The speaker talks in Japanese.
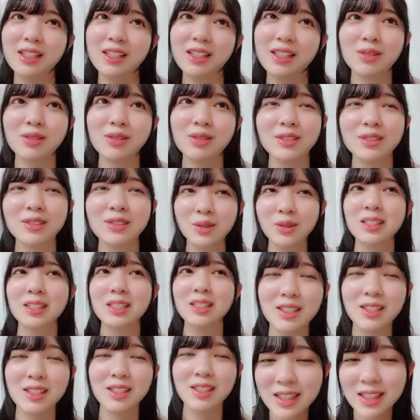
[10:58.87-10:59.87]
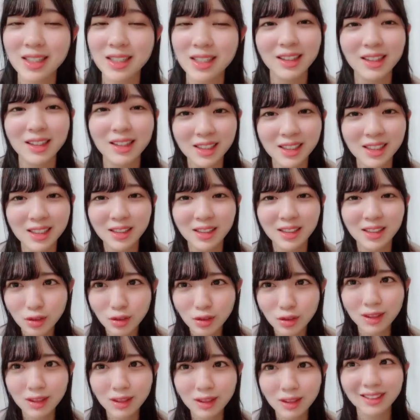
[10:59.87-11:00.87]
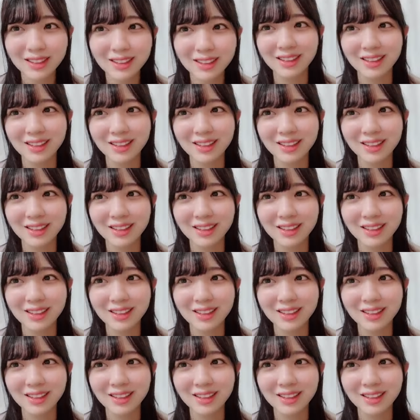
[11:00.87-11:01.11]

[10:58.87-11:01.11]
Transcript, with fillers: 今日は中国の旧暦の大